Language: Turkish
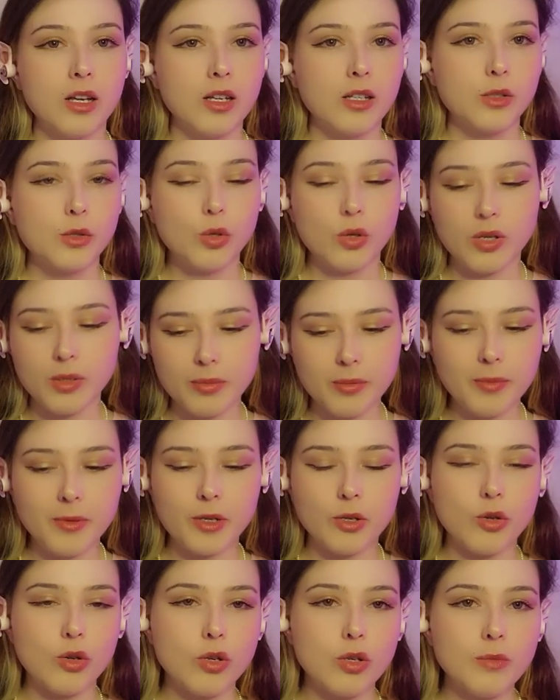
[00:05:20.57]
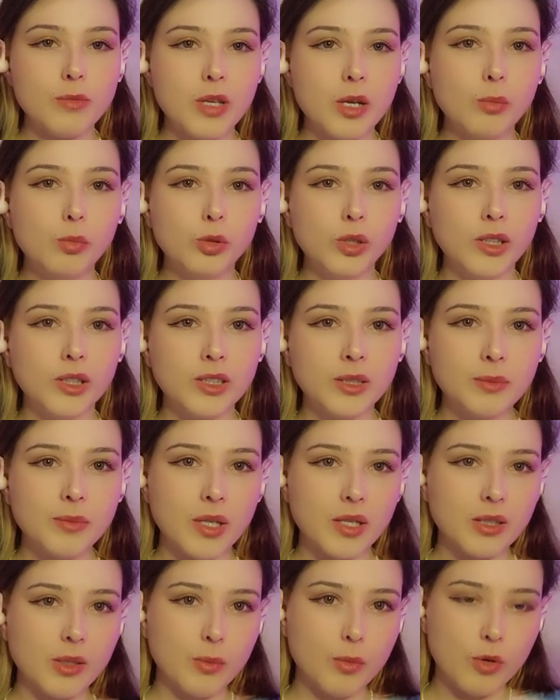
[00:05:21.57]
Sonra bir bakıyorum ya bulanım
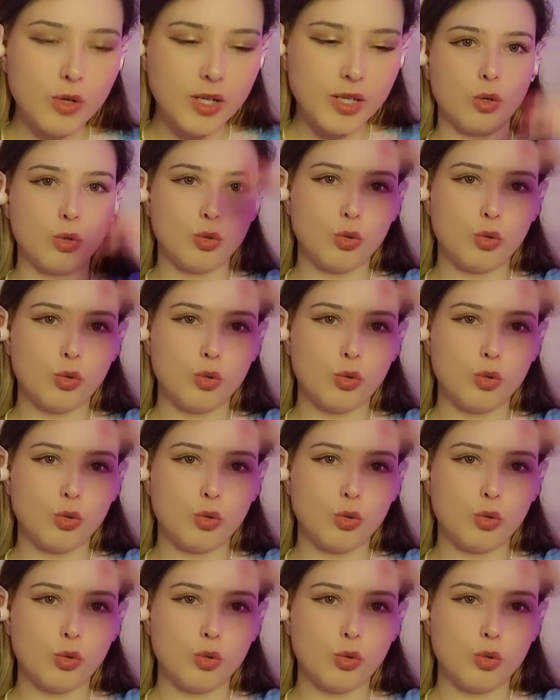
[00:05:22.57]
ya da böyle